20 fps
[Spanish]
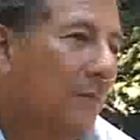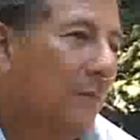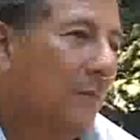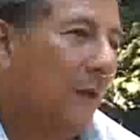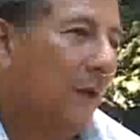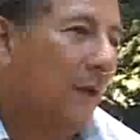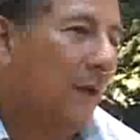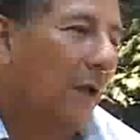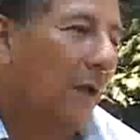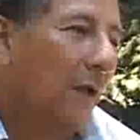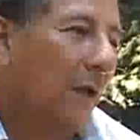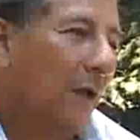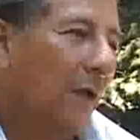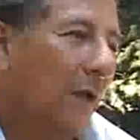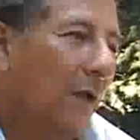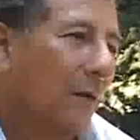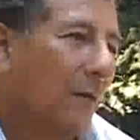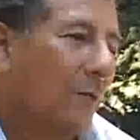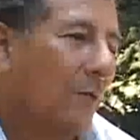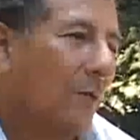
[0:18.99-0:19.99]

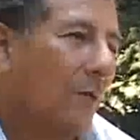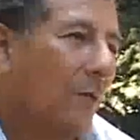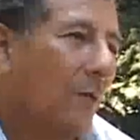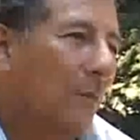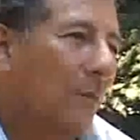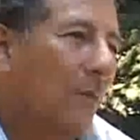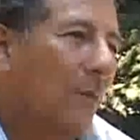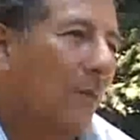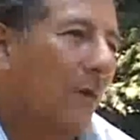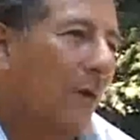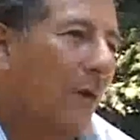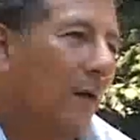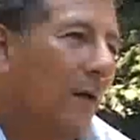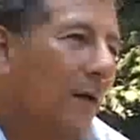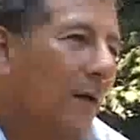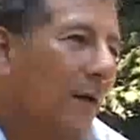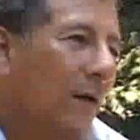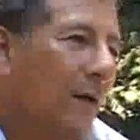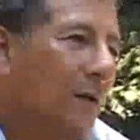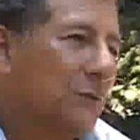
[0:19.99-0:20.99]
tiene
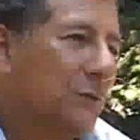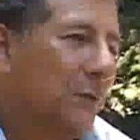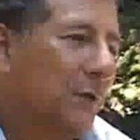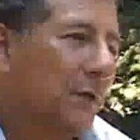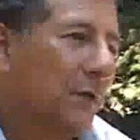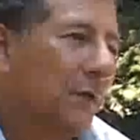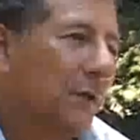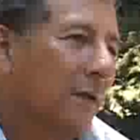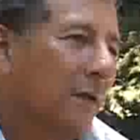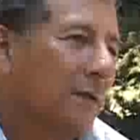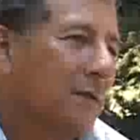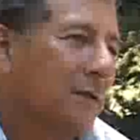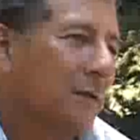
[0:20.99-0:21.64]
la suerte de,